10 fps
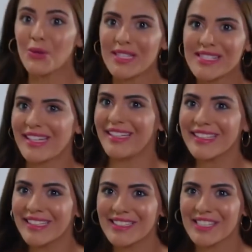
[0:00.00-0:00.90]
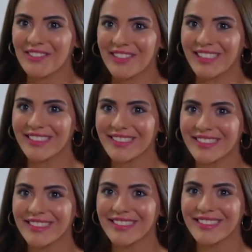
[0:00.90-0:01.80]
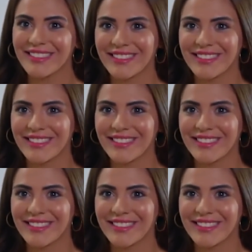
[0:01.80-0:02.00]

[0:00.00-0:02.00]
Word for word: söylesene ne dedi Şevkat? Dedi